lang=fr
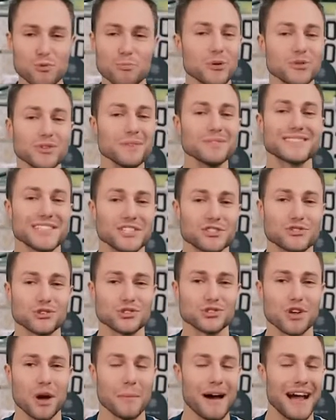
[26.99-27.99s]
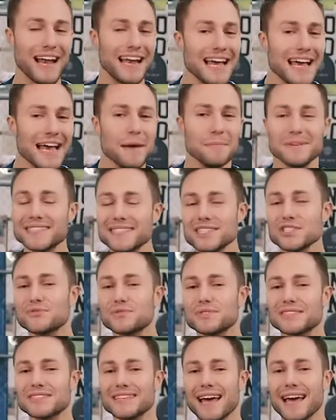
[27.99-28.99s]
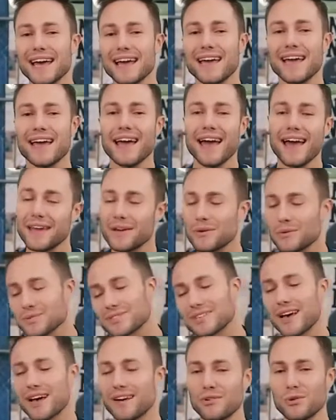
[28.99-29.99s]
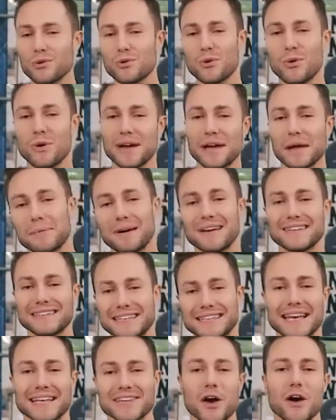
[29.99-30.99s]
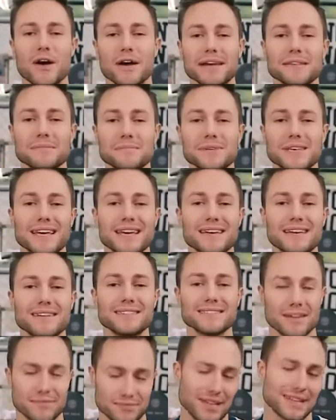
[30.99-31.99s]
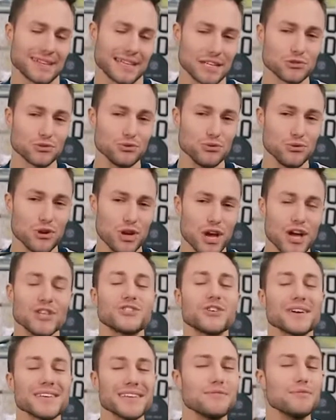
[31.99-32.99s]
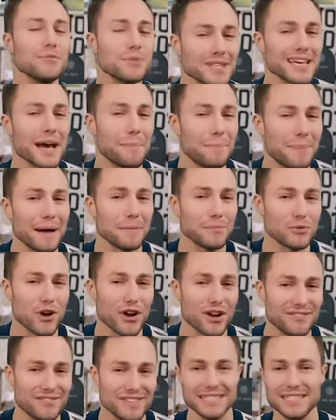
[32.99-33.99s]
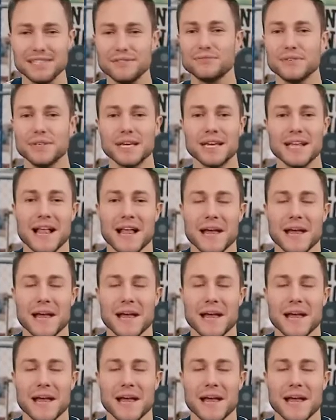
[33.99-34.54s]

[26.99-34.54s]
pour d'autres, c'est juste normal. Mais si je vous disais, hey, on s'en va courir pendant 4 heures et demie, ça vous tenterait-tu? Seriez-vous capable de relever le défi?